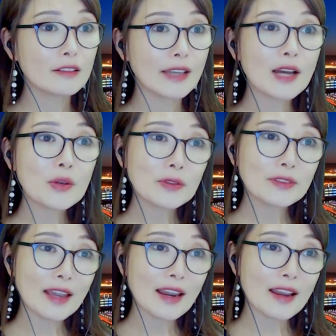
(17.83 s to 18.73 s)
대학교
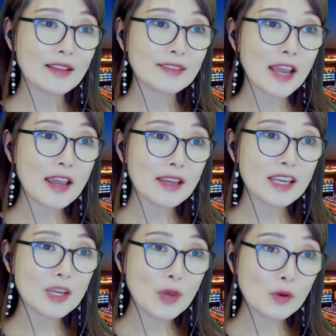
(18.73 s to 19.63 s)
때
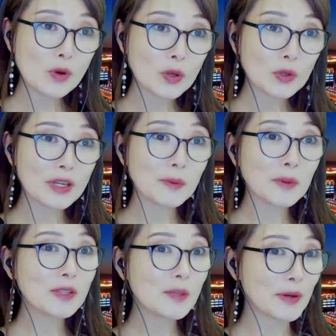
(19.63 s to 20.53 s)
제2 외국어로
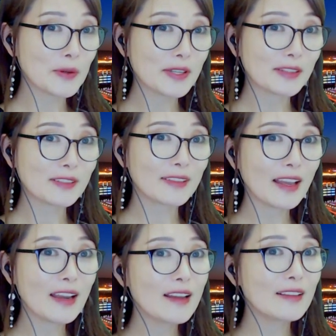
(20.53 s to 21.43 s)
일본어를
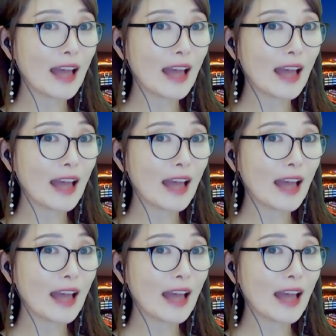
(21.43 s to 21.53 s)
배우셨는데